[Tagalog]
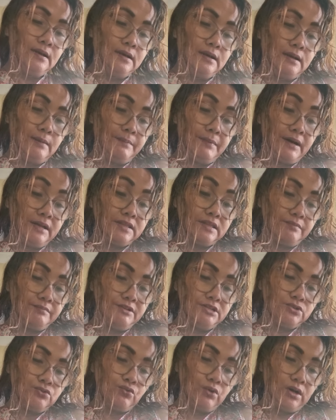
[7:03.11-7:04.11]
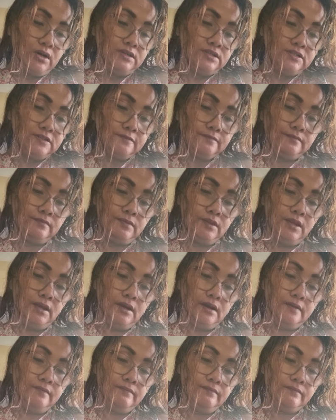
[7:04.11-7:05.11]
Napakatamis to guys.
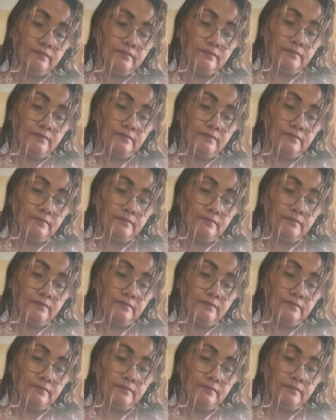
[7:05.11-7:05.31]
Yan.